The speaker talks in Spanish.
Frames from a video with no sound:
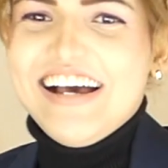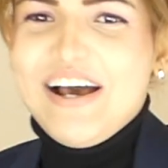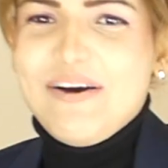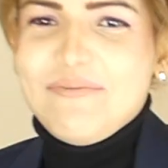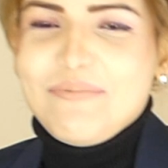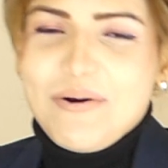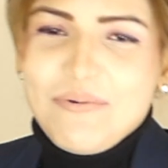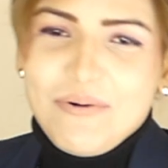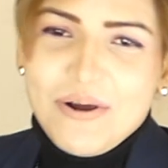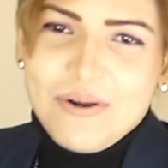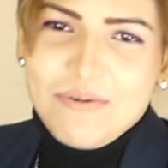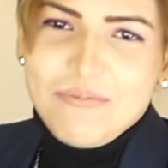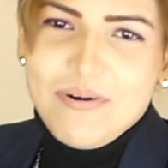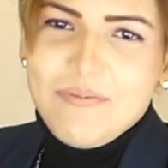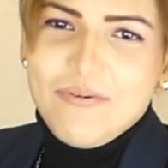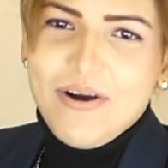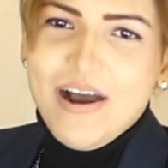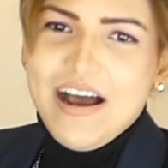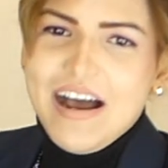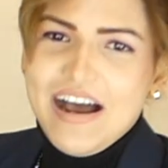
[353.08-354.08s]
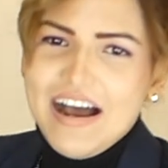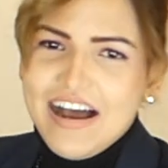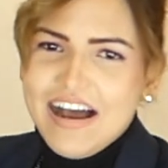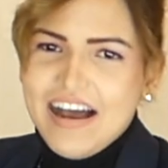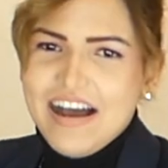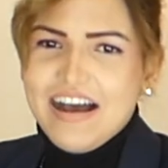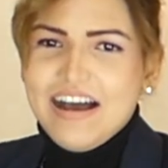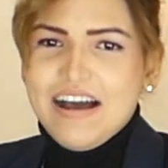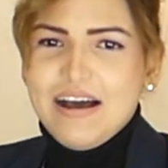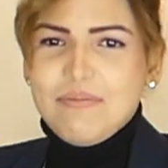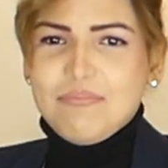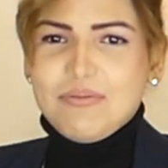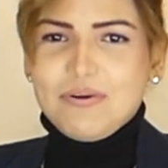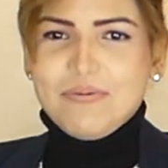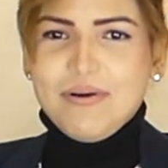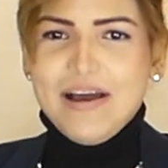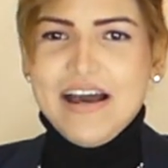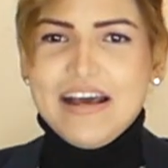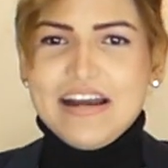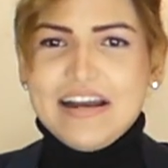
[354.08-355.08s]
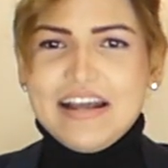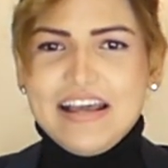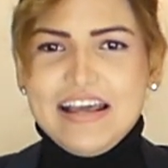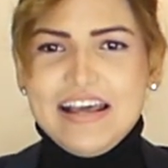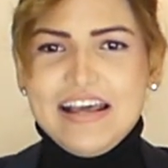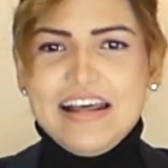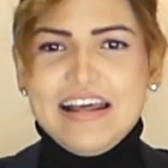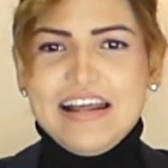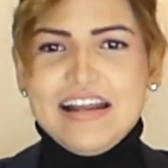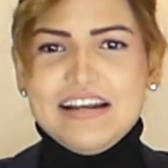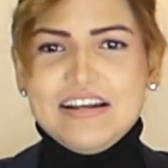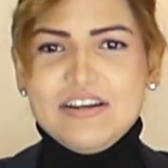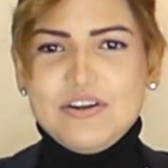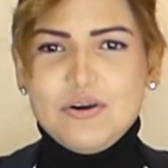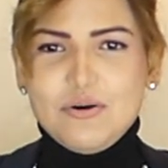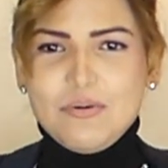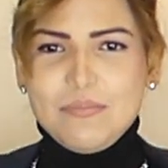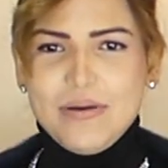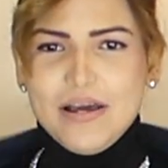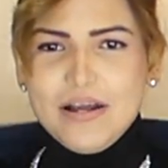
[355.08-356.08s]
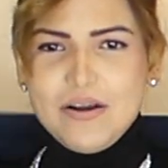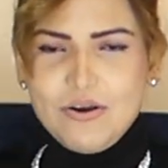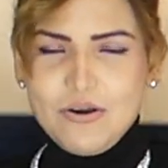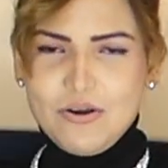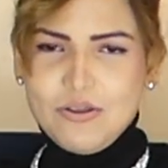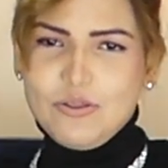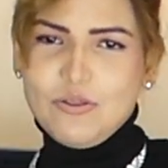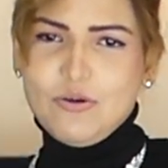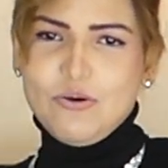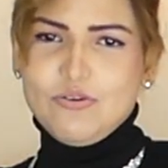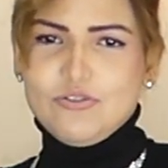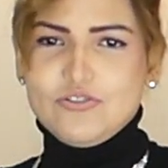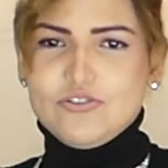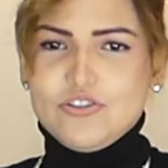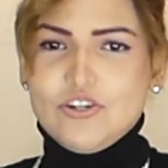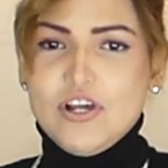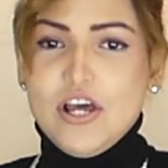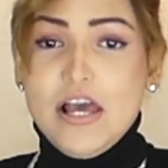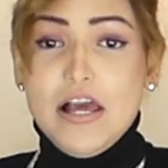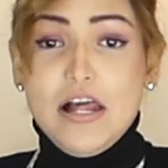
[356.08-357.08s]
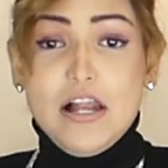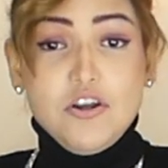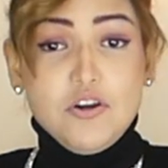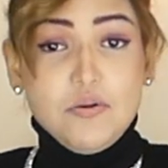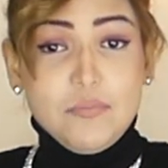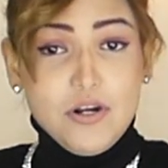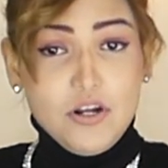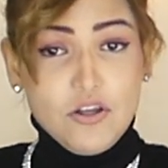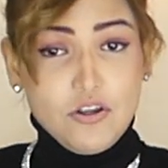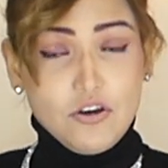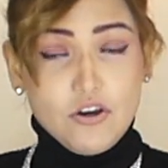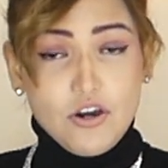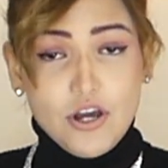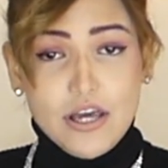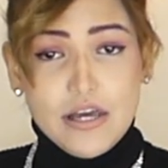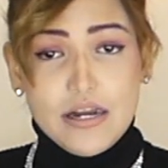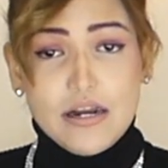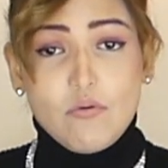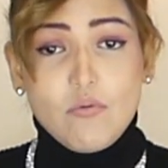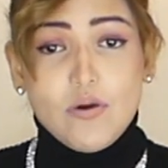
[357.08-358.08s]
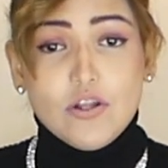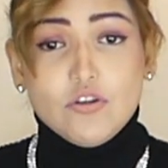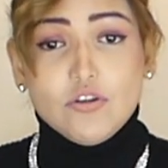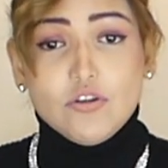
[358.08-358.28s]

Pues bueno, vamos a, probar el número 2. El número 2 era cuando